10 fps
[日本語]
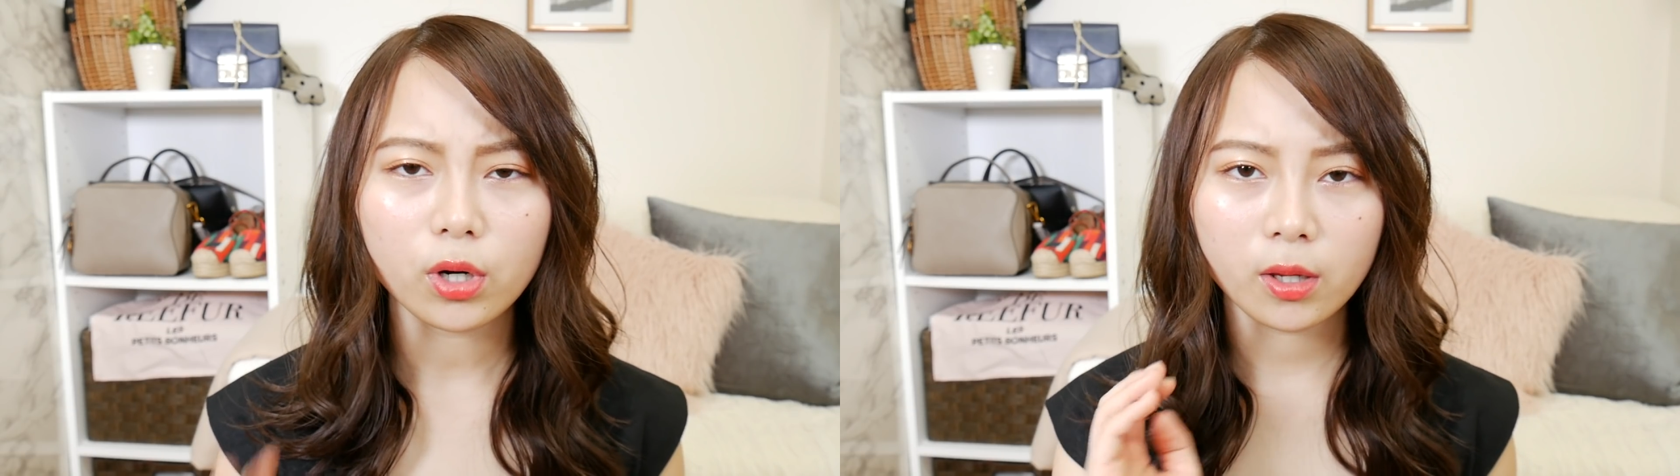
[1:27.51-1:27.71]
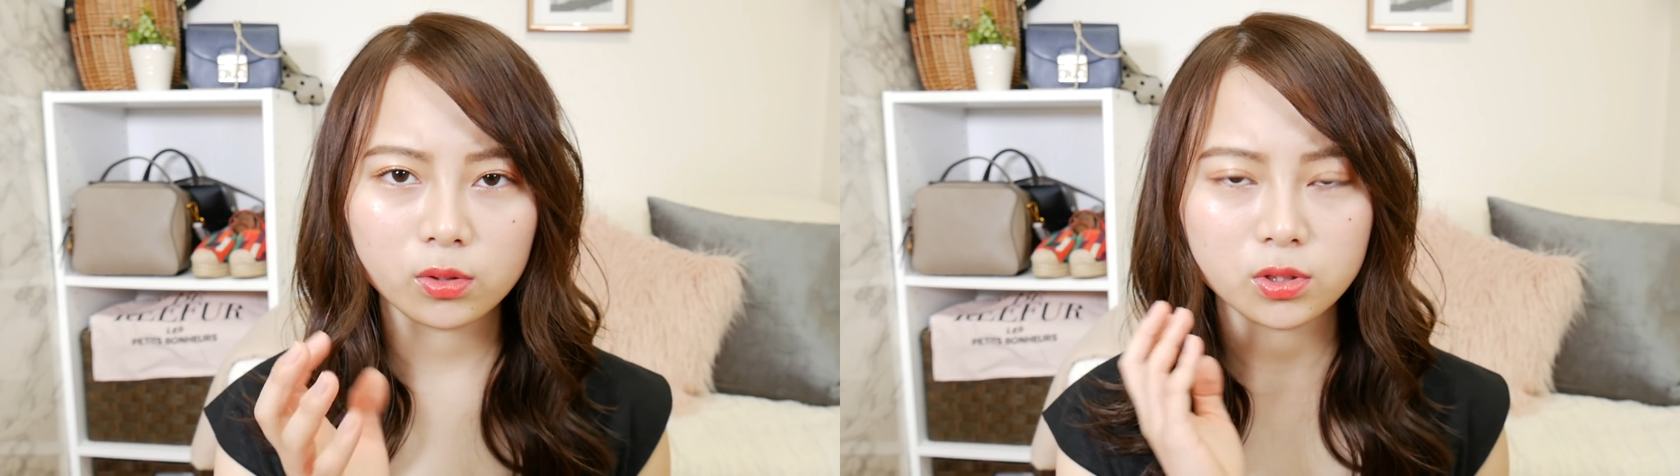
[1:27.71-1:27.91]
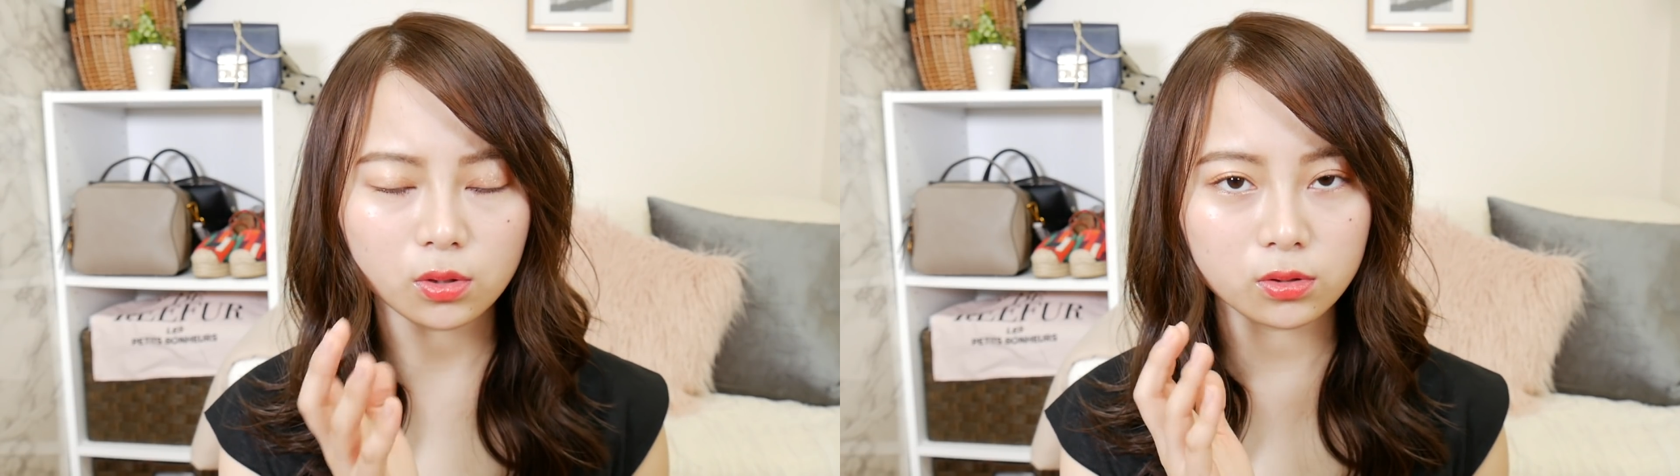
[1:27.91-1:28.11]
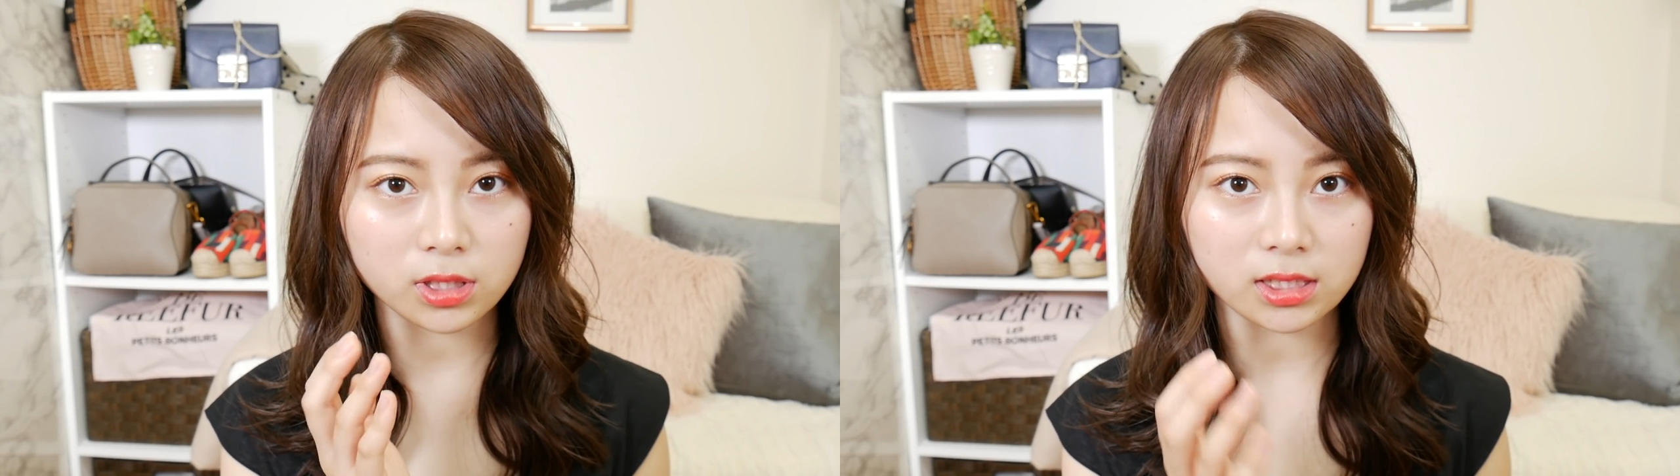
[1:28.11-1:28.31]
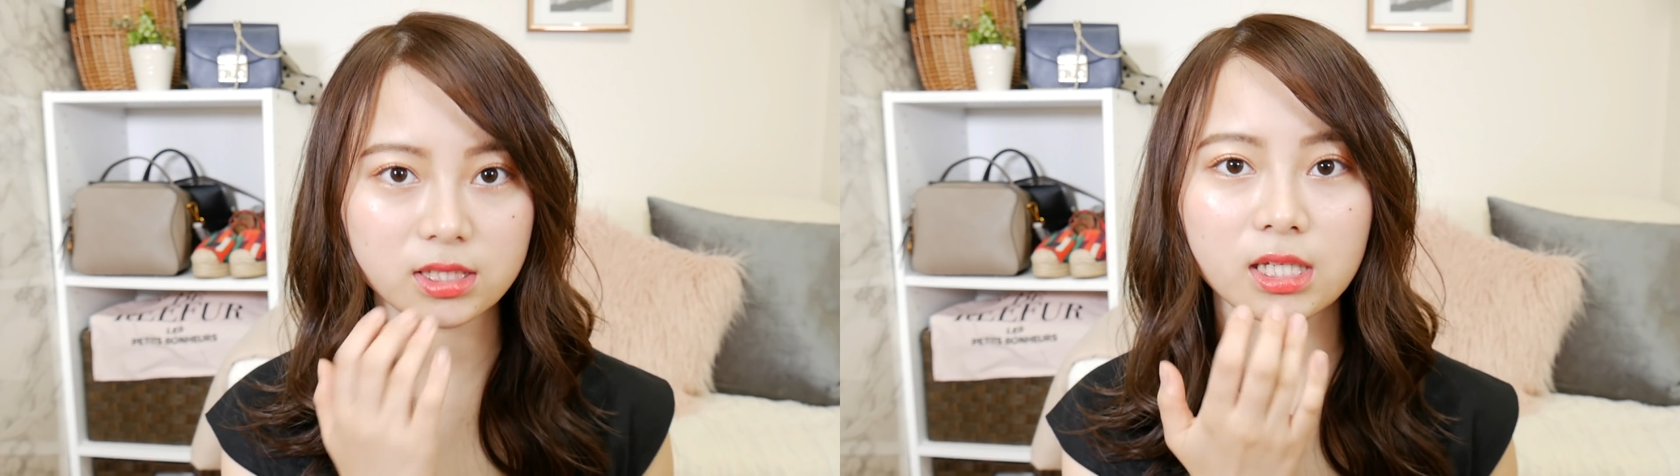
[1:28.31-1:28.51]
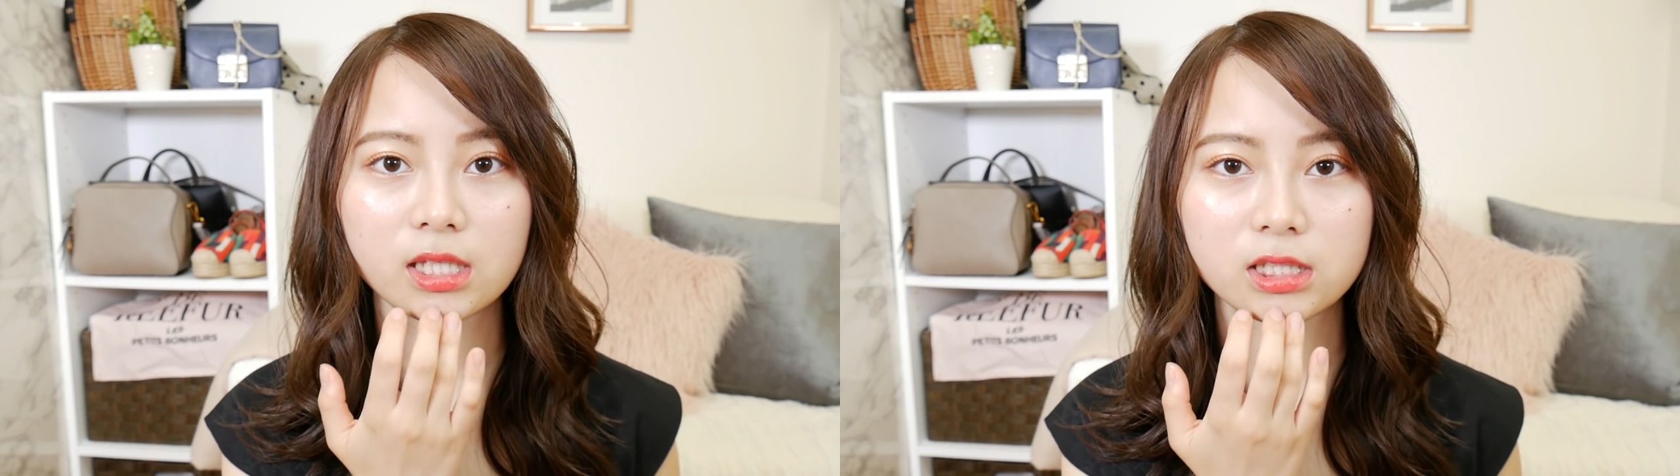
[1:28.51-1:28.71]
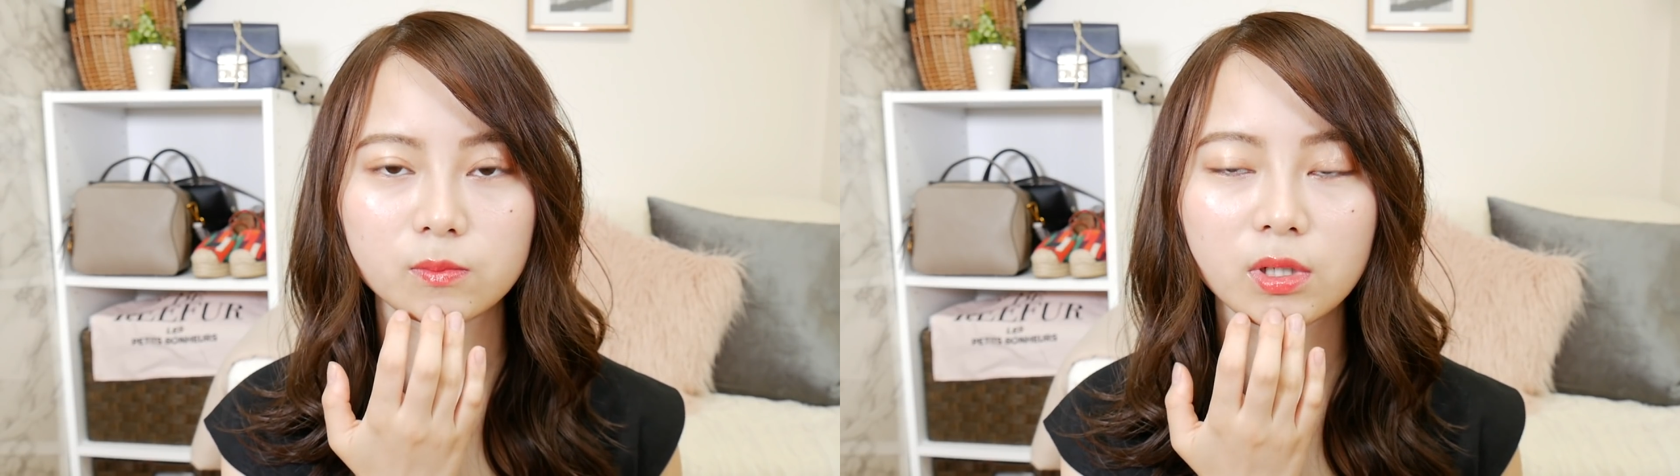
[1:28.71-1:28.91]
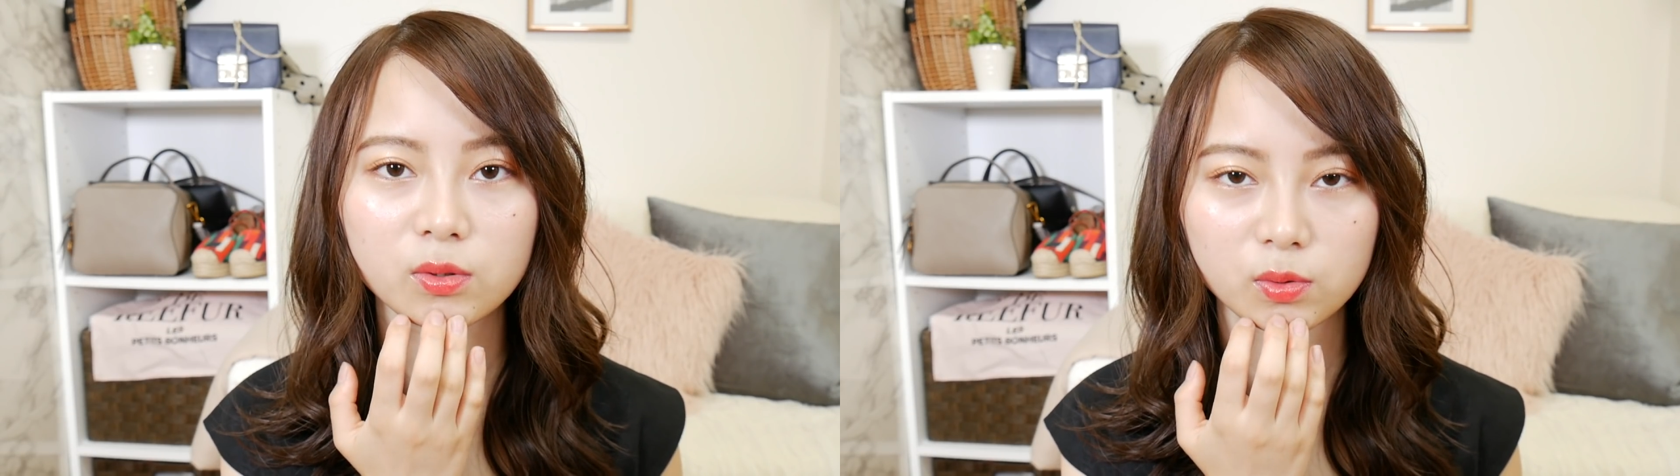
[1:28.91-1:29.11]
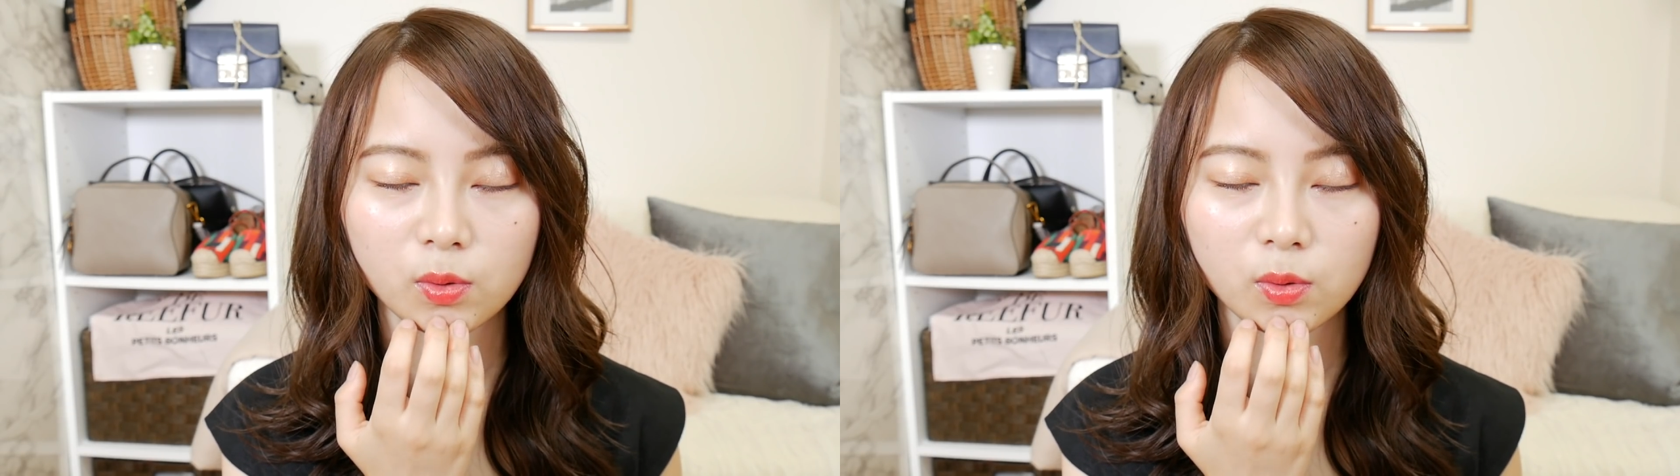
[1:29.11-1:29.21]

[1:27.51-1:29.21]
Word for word: れを直でつけてしまう